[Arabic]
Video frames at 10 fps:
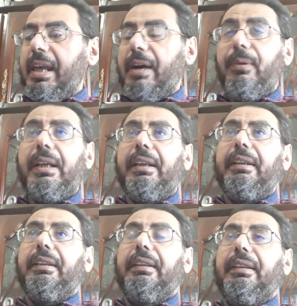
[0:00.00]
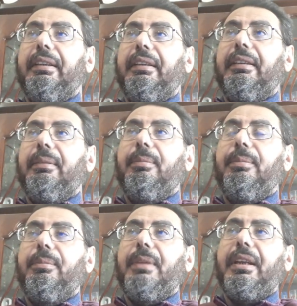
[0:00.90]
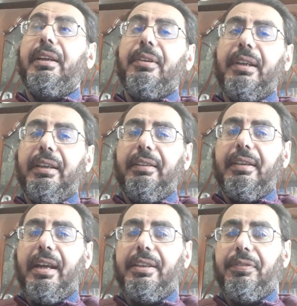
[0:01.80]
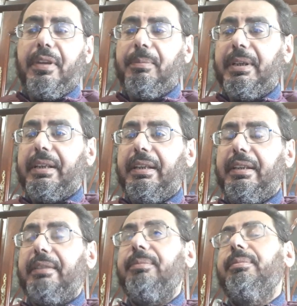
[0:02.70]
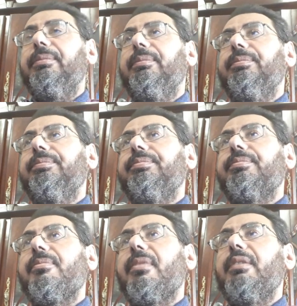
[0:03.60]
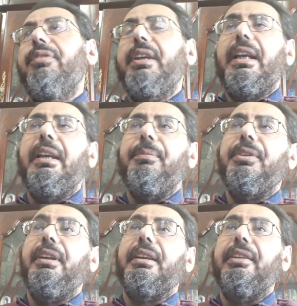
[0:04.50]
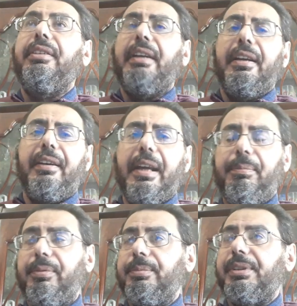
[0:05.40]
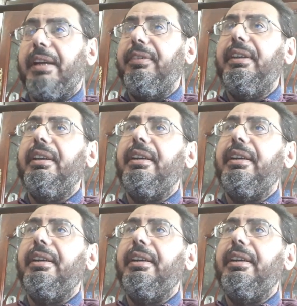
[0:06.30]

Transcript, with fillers: أولا أنا كواحد عايش في أمريكا في كلام طلع كتير عن الراب ومش عارف إيه